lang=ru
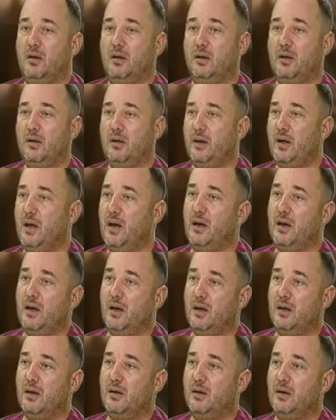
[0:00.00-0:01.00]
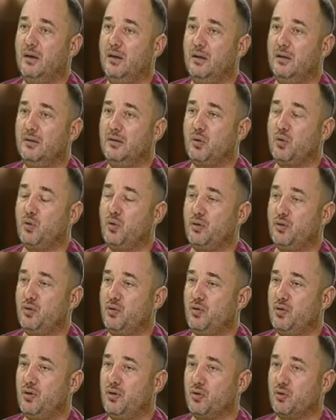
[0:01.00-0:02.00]
реально такое
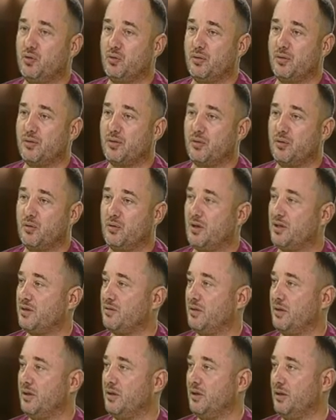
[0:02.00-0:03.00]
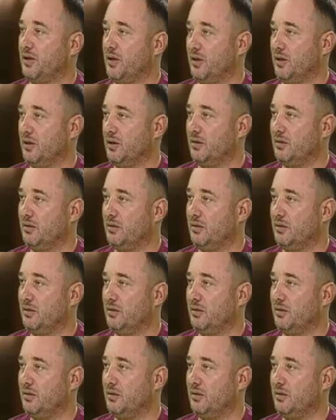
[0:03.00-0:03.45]
ощущение, что у нас государство гангрена.